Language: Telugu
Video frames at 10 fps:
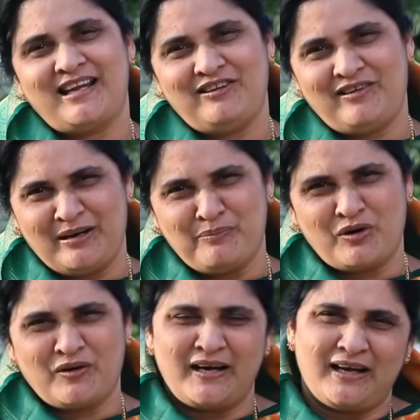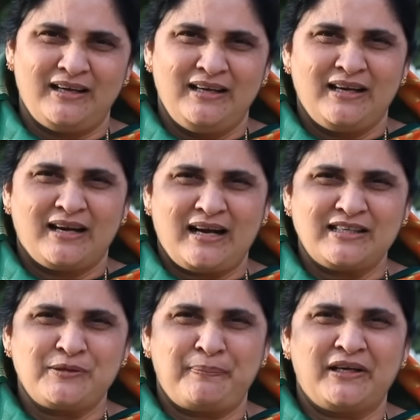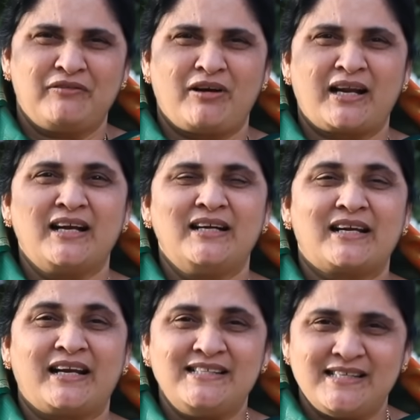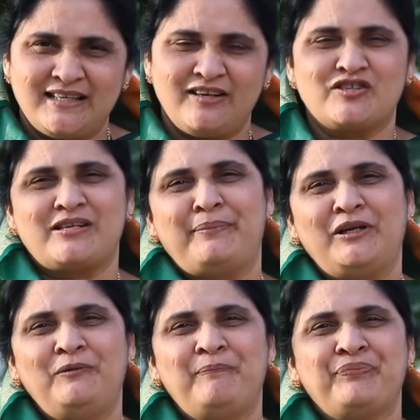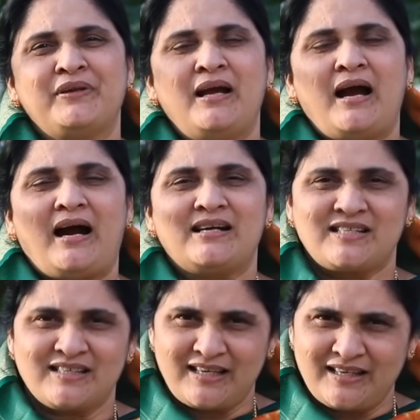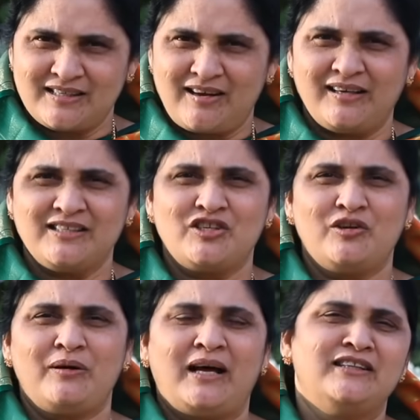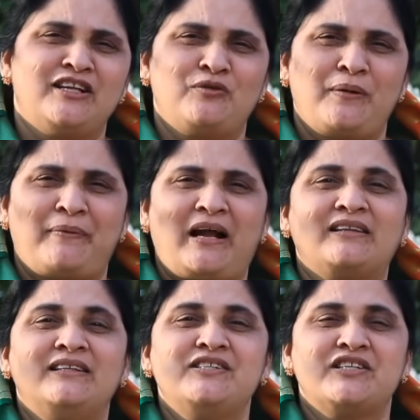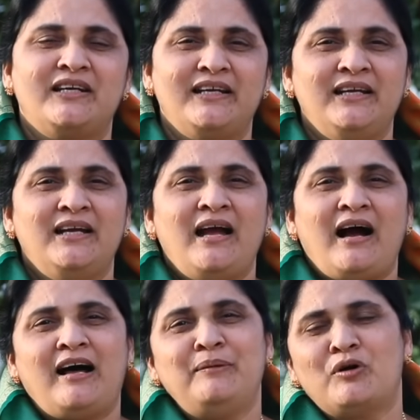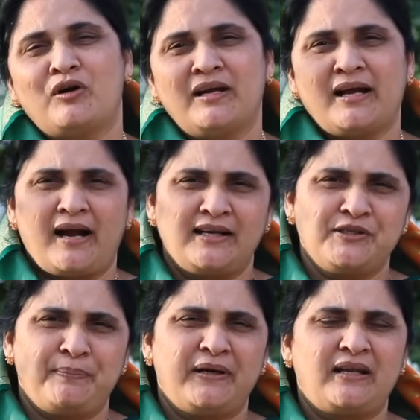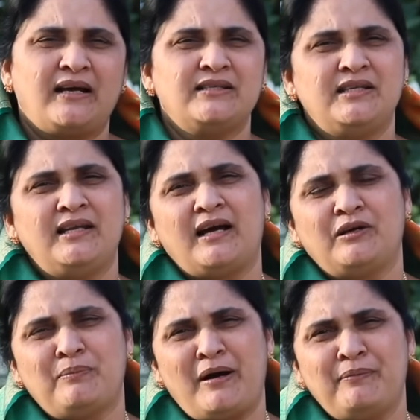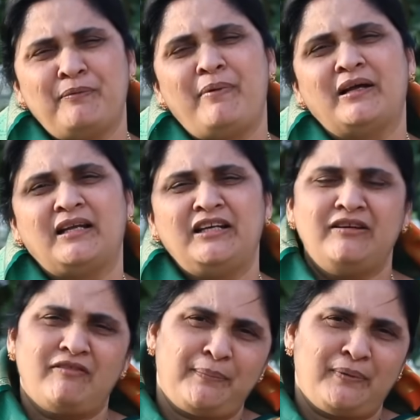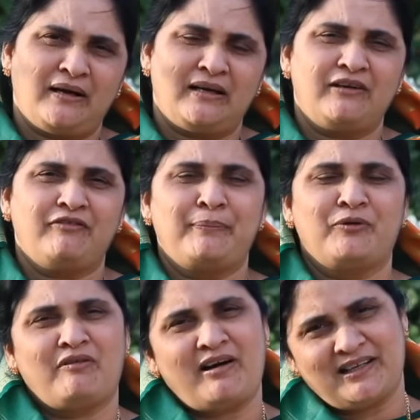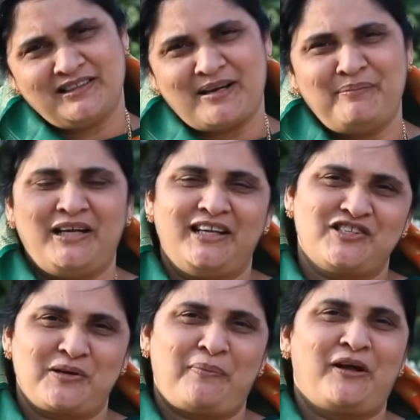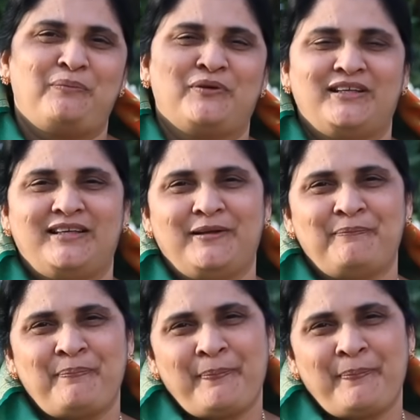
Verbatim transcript: దినాలు హన్మకొండ కాజీపేట్ వరంగల్ ట్రై సిటీలో సభలు ఆర్ట్స్ అండ్ సైన్స్ కాలేజీలో అందరు కూడా ప్రార్థించండి హన్మకొండ కాజీపేట ఆ జిల్లా అటు మహబూబాద్ అన్ని వైపులా అటువైపు ఉన్న వారందరూ మీటింగ్స్లో పాల్పొందండి